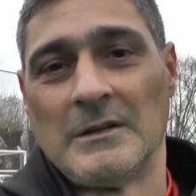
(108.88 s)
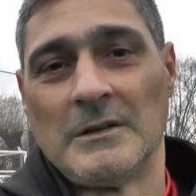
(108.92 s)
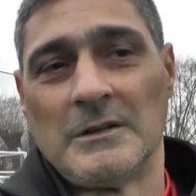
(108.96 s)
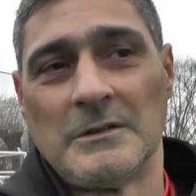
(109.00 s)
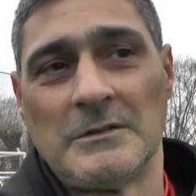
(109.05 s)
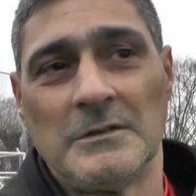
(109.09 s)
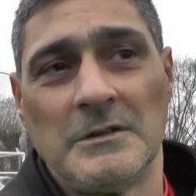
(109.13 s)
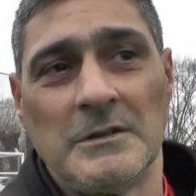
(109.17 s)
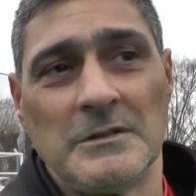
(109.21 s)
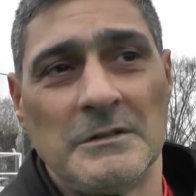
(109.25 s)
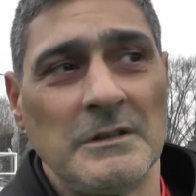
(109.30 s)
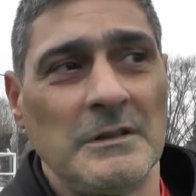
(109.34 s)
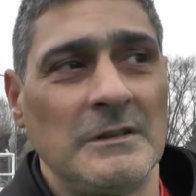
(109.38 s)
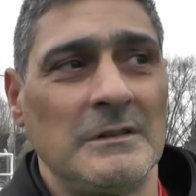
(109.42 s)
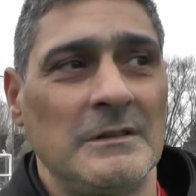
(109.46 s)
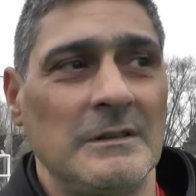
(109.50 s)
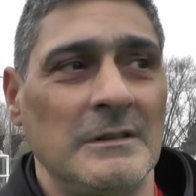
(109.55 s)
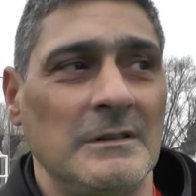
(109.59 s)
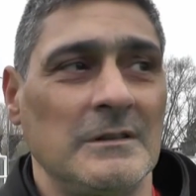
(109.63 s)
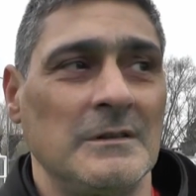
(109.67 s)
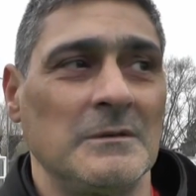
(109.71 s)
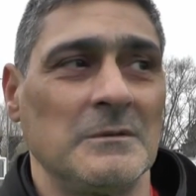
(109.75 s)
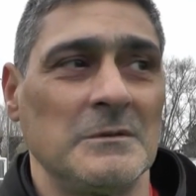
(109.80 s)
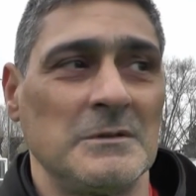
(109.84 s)
Sí, sí,
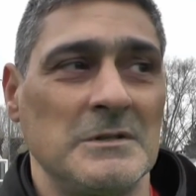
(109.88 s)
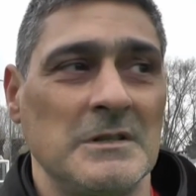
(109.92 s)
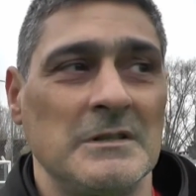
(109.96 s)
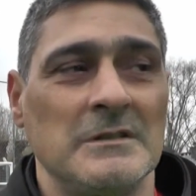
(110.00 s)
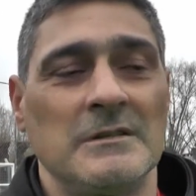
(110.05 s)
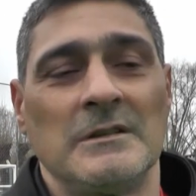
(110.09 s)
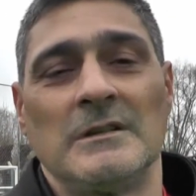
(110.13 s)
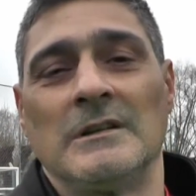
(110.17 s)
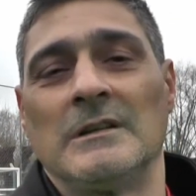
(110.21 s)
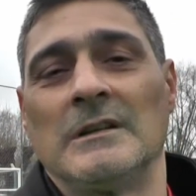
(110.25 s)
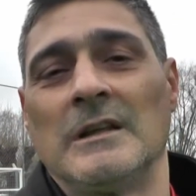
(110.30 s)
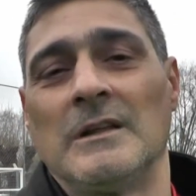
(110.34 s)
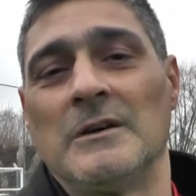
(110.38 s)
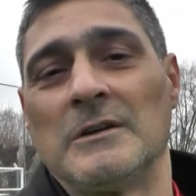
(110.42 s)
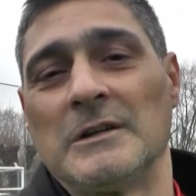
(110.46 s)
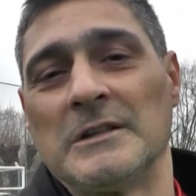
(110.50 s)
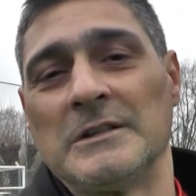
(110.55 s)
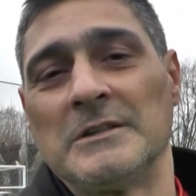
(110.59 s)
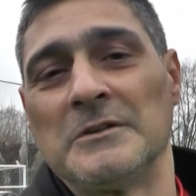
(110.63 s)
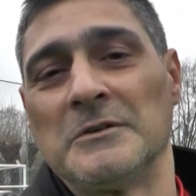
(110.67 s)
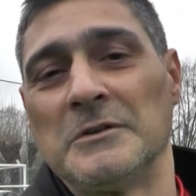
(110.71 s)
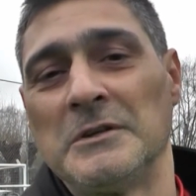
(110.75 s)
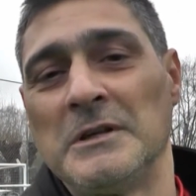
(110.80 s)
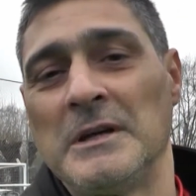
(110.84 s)
tengo chance en las dos
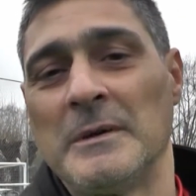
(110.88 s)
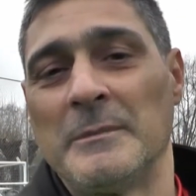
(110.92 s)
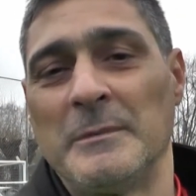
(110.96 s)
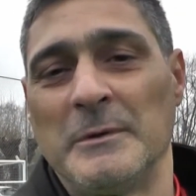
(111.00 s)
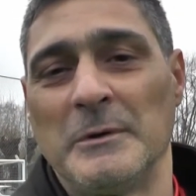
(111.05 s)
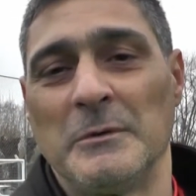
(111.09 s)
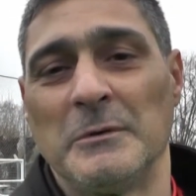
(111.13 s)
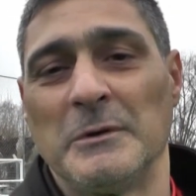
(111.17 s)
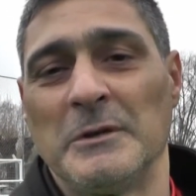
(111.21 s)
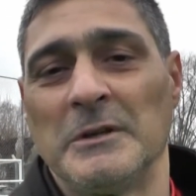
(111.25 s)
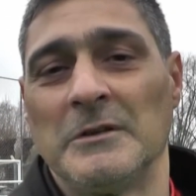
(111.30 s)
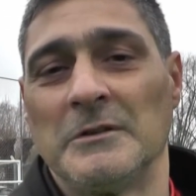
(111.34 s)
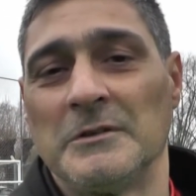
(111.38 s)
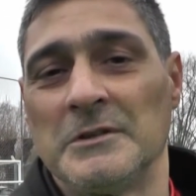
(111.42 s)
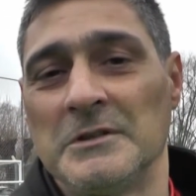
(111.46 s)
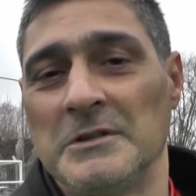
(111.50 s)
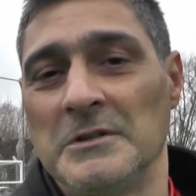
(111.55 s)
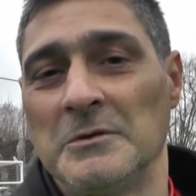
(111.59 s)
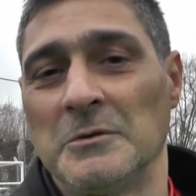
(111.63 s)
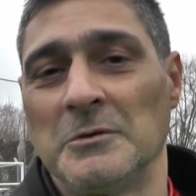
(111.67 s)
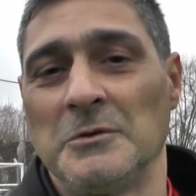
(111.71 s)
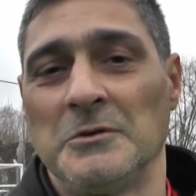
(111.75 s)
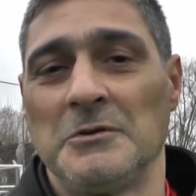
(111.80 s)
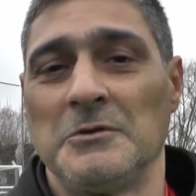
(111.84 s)
categorías, pero bueno, el
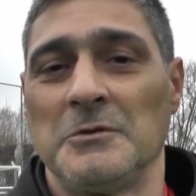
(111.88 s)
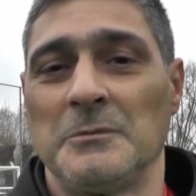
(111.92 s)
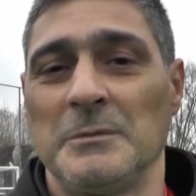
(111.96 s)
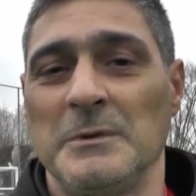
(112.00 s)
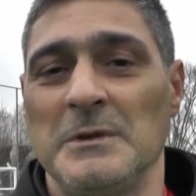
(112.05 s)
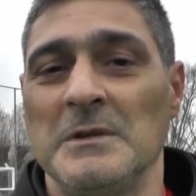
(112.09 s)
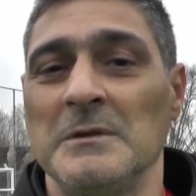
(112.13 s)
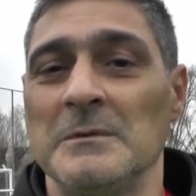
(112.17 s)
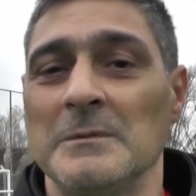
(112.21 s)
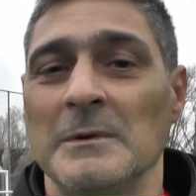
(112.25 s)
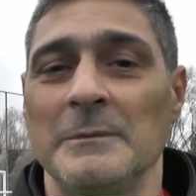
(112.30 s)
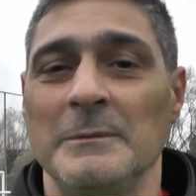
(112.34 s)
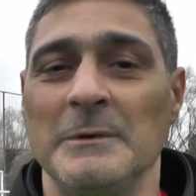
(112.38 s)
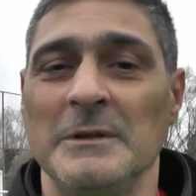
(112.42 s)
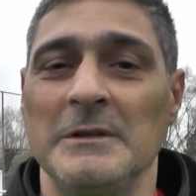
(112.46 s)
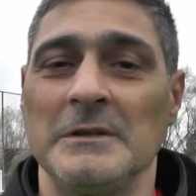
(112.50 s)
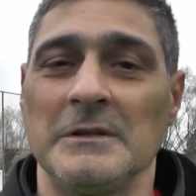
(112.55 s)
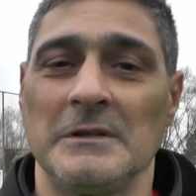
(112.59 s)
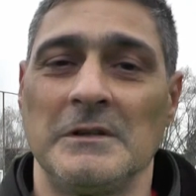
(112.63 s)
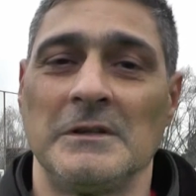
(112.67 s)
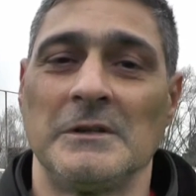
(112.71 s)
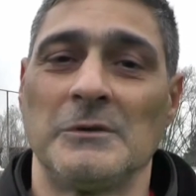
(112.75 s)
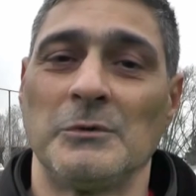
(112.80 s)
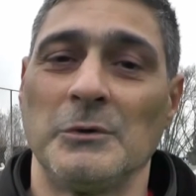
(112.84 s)
objetivo nuestro principalmente
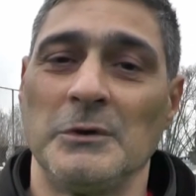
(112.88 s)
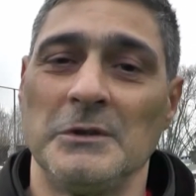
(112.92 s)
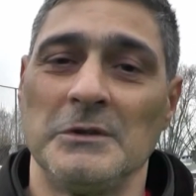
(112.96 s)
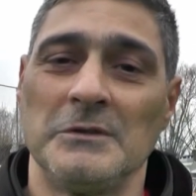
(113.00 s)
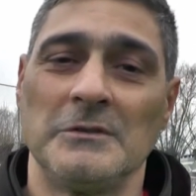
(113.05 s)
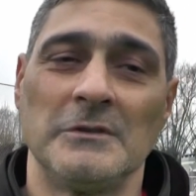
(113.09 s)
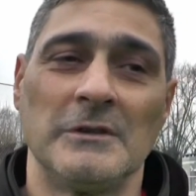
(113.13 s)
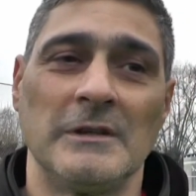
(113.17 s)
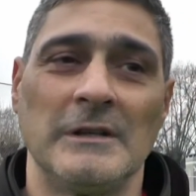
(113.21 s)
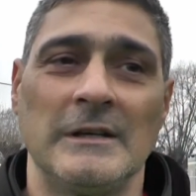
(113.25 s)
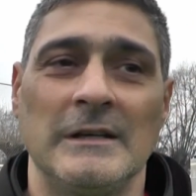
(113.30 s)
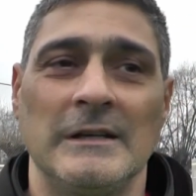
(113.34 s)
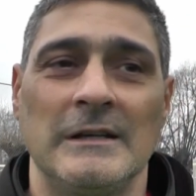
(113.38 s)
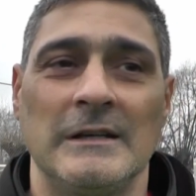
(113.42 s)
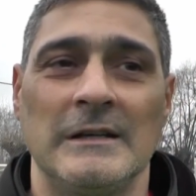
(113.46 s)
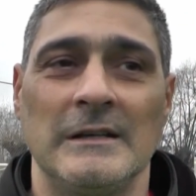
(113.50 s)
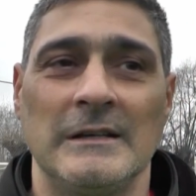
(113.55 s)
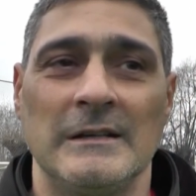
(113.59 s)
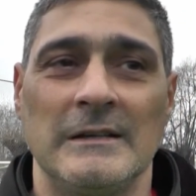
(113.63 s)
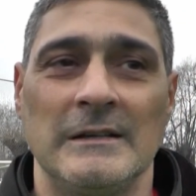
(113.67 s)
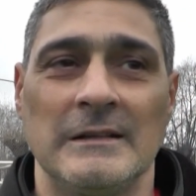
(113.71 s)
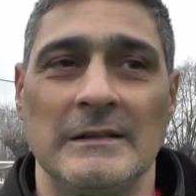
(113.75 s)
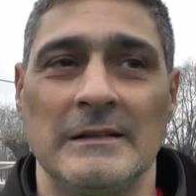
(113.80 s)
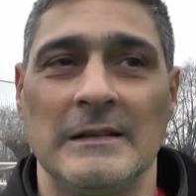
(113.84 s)
es que jueguen todas
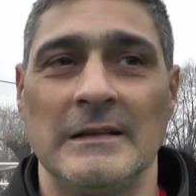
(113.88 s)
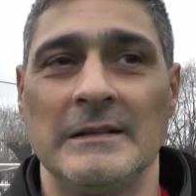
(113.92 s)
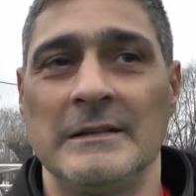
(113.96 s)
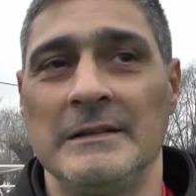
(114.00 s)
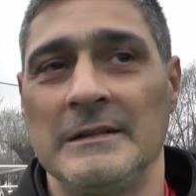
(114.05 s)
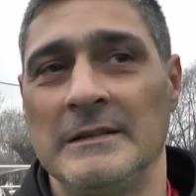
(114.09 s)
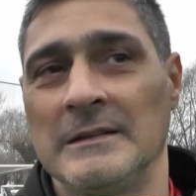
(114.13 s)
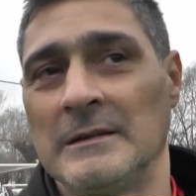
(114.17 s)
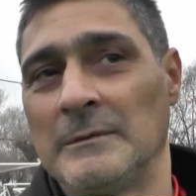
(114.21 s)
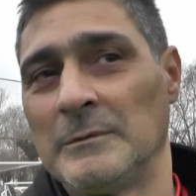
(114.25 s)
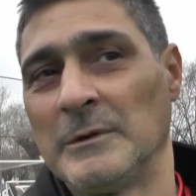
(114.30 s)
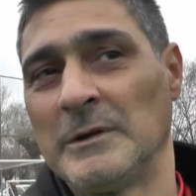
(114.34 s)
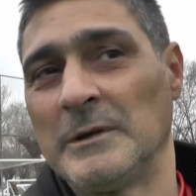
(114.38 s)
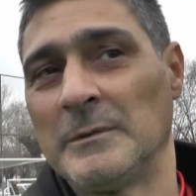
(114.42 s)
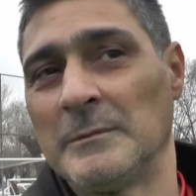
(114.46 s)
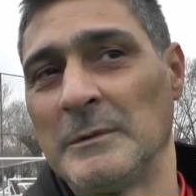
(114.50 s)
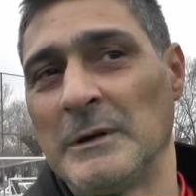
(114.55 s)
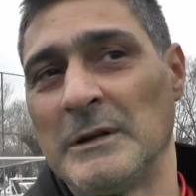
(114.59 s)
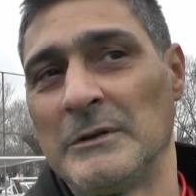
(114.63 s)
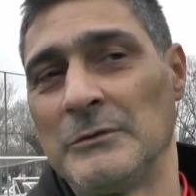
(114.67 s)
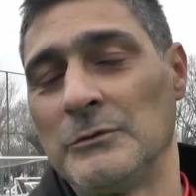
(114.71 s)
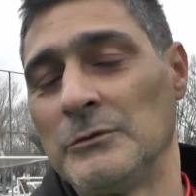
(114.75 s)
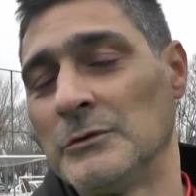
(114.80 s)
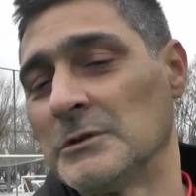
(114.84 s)
las nenas, por ejemplo,
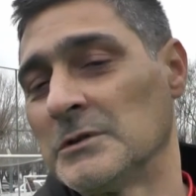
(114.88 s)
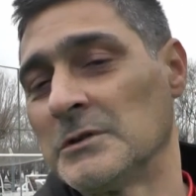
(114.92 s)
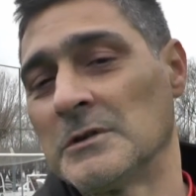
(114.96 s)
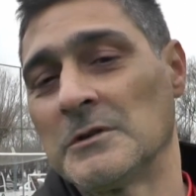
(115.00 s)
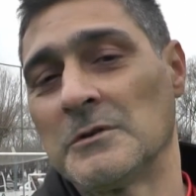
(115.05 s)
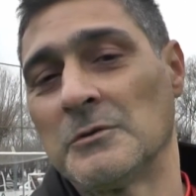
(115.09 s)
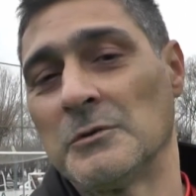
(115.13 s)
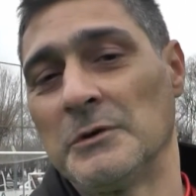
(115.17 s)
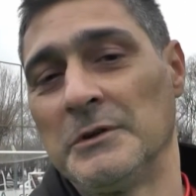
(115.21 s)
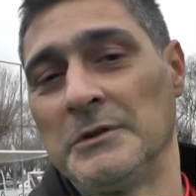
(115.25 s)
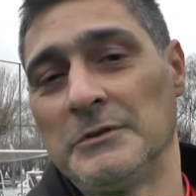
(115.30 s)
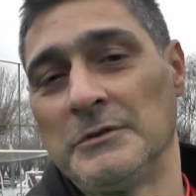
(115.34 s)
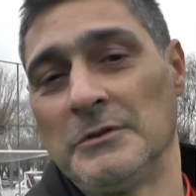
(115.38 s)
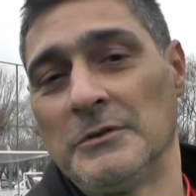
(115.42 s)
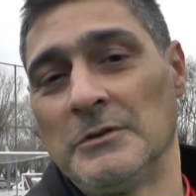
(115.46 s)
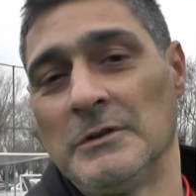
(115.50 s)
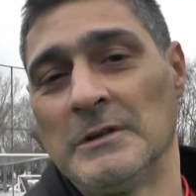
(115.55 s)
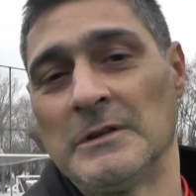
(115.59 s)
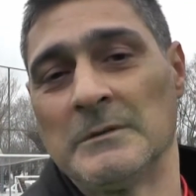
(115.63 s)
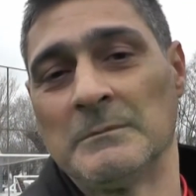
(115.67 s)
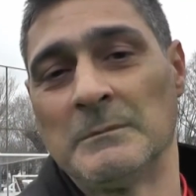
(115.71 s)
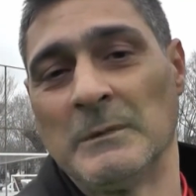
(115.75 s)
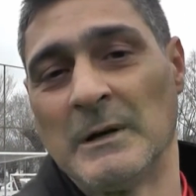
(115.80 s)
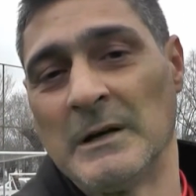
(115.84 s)
las sub-12 que jueguen
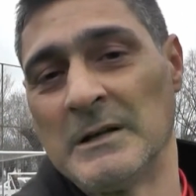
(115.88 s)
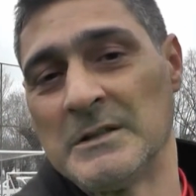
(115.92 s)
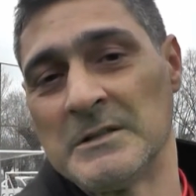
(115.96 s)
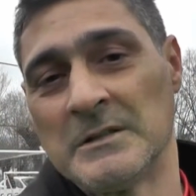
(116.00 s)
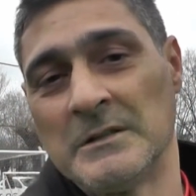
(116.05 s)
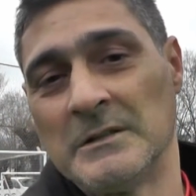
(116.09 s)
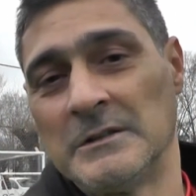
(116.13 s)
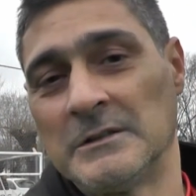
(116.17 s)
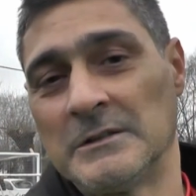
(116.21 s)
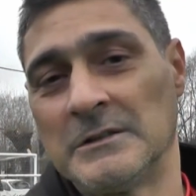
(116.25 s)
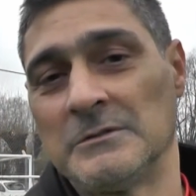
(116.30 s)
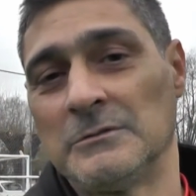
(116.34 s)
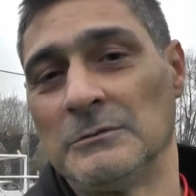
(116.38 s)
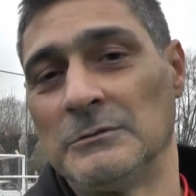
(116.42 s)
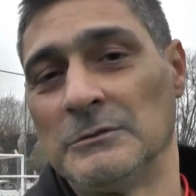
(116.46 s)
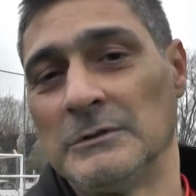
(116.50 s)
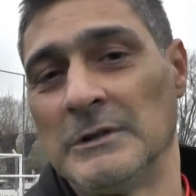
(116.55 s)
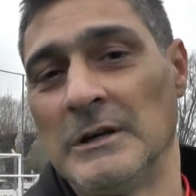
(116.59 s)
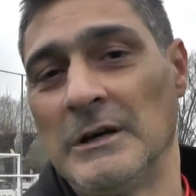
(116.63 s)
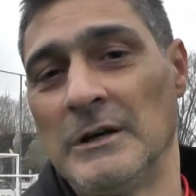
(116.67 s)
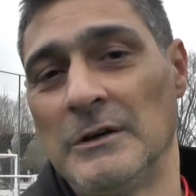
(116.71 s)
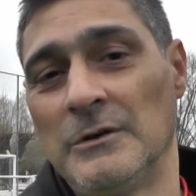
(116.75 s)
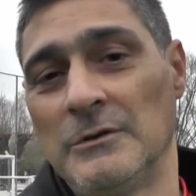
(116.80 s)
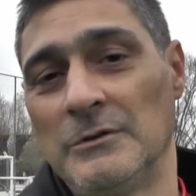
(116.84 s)
todas, más allá del
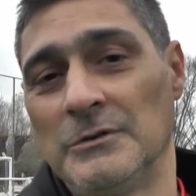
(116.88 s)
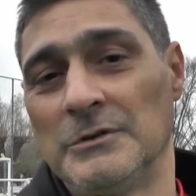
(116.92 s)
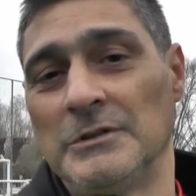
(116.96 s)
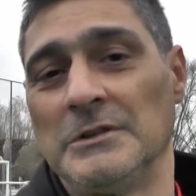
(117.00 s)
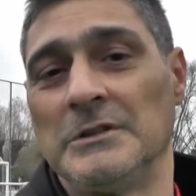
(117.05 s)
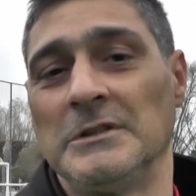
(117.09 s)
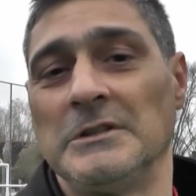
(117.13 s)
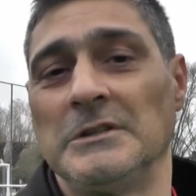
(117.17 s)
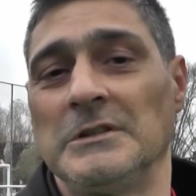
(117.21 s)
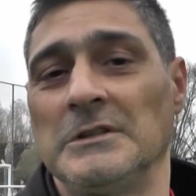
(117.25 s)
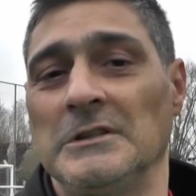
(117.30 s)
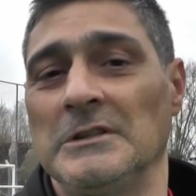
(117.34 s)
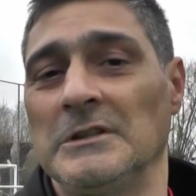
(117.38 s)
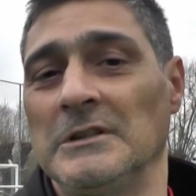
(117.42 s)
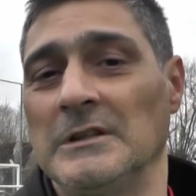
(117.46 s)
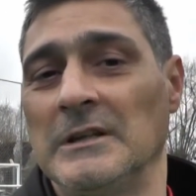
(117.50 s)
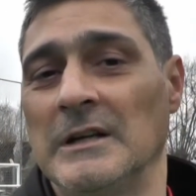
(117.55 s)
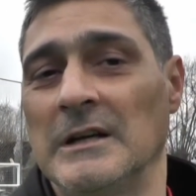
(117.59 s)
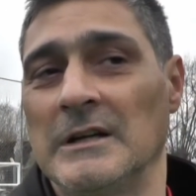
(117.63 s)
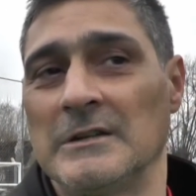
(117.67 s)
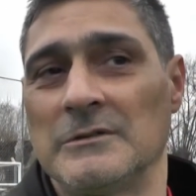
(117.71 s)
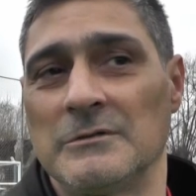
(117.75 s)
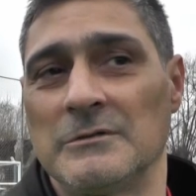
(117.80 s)
resultado, y la